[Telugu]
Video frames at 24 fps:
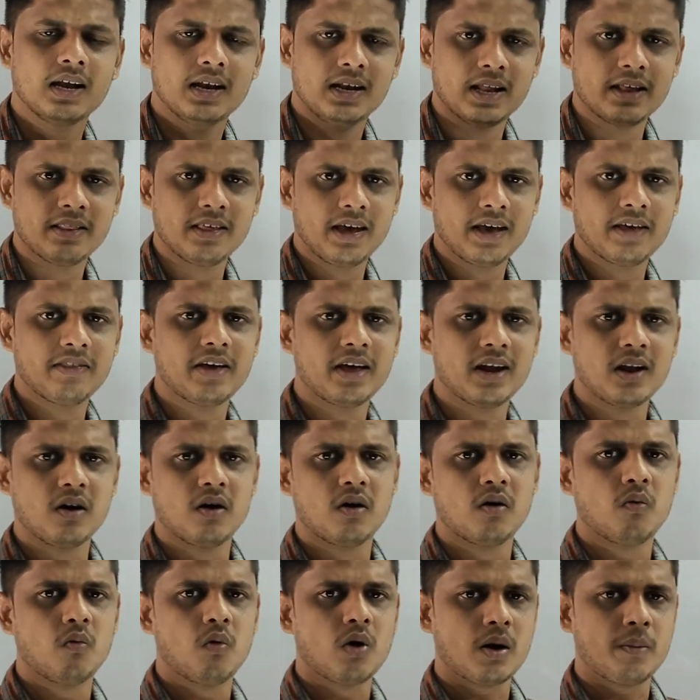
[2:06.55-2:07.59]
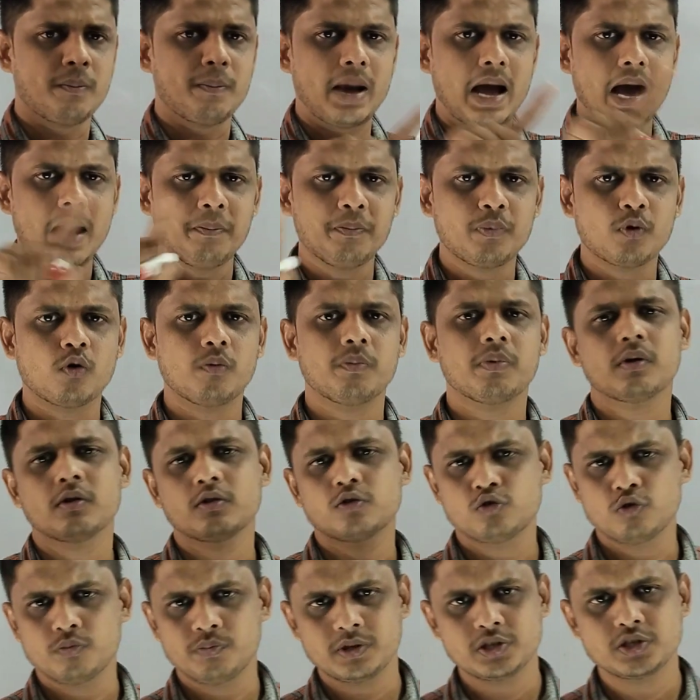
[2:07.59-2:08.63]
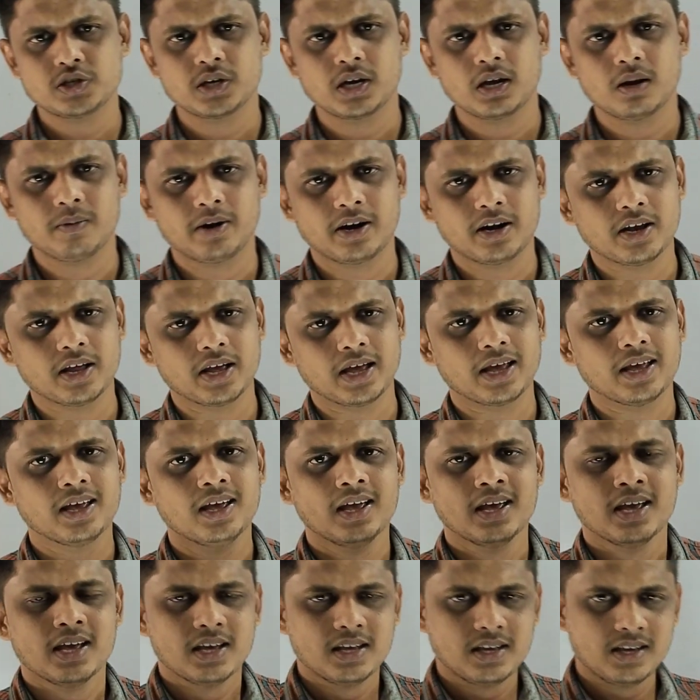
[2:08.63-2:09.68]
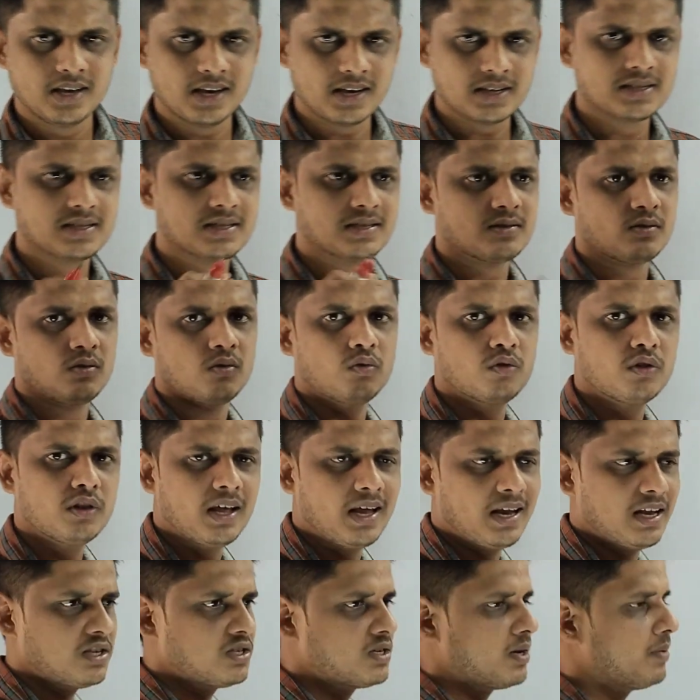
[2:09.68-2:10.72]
లేదా ఏదైనా ఒక మ్యాప్ రూపంలో చూపించగలమంటే ఎస్ ఉందనే